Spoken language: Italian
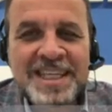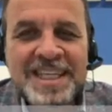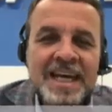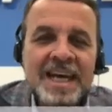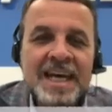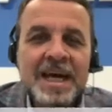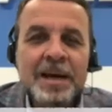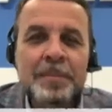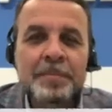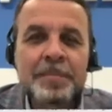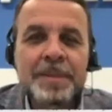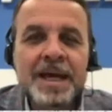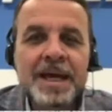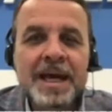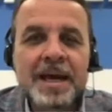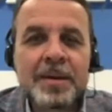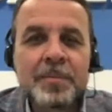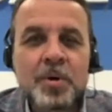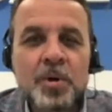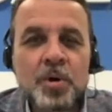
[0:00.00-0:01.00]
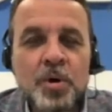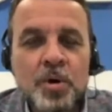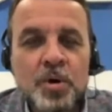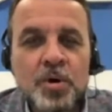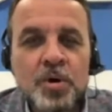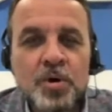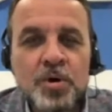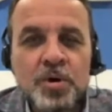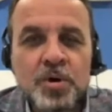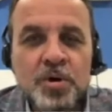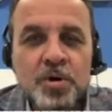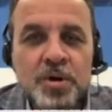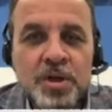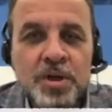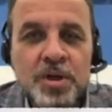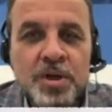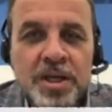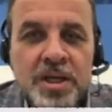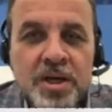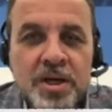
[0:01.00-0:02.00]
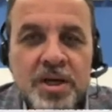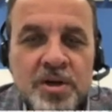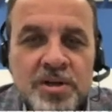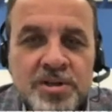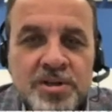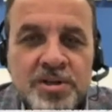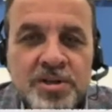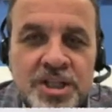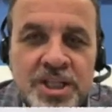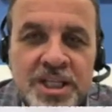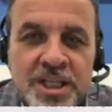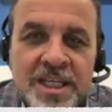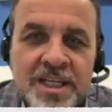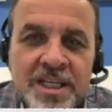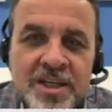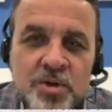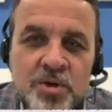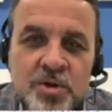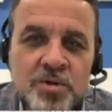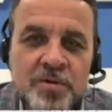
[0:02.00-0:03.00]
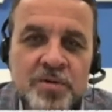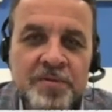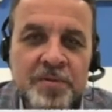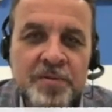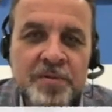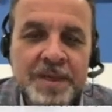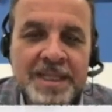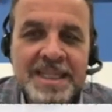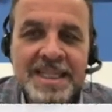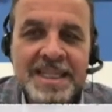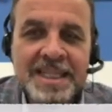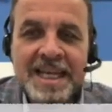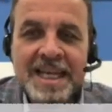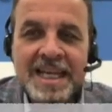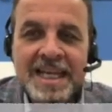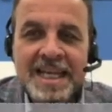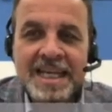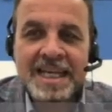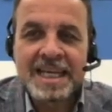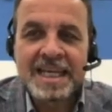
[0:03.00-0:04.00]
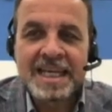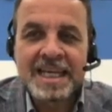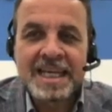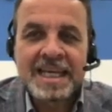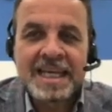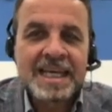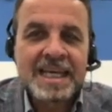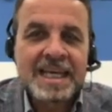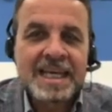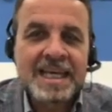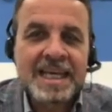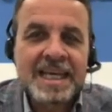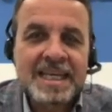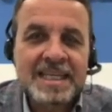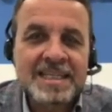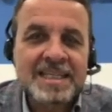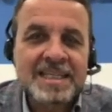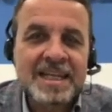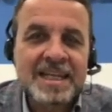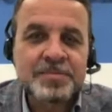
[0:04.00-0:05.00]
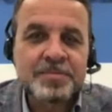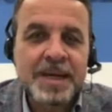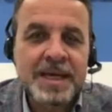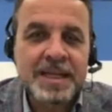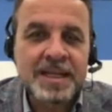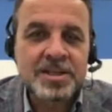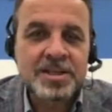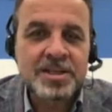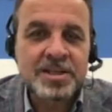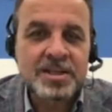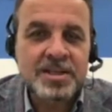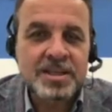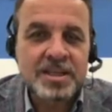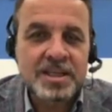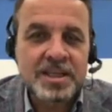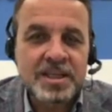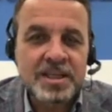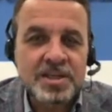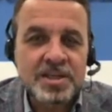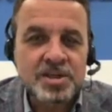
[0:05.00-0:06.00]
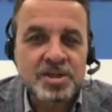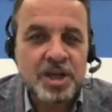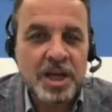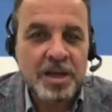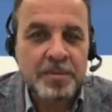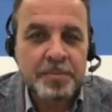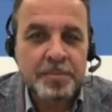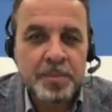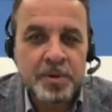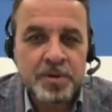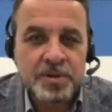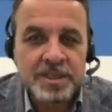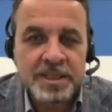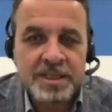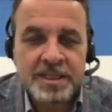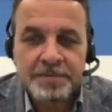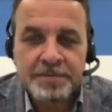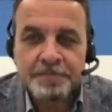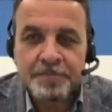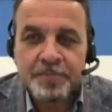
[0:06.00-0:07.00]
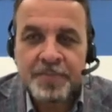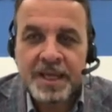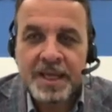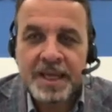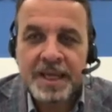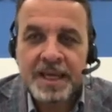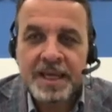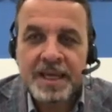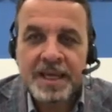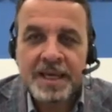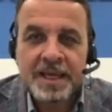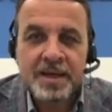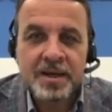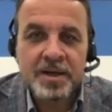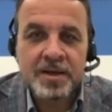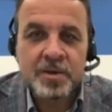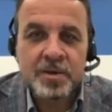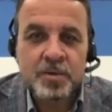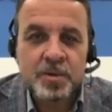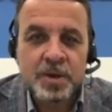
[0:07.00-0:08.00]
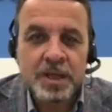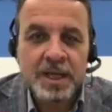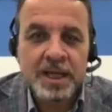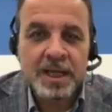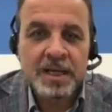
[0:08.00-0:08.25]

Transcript: Abbiamo con noi oggi Rodolfo Mandelli, che è Sales Manager di ShapeMod. Eh, quel...